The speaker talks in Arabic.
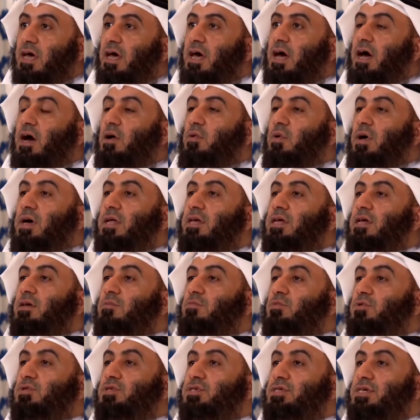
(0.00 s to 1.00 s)
او عن
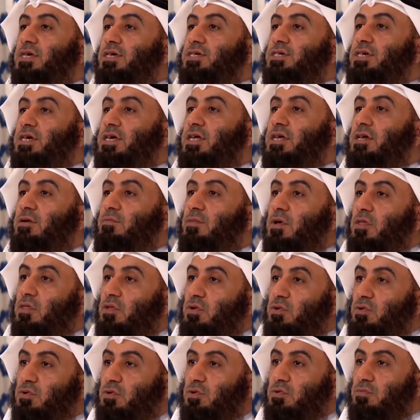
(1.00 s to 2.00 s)
المستجير
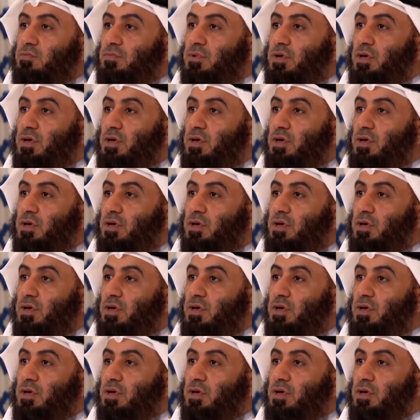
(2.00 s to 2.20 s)
المظلوم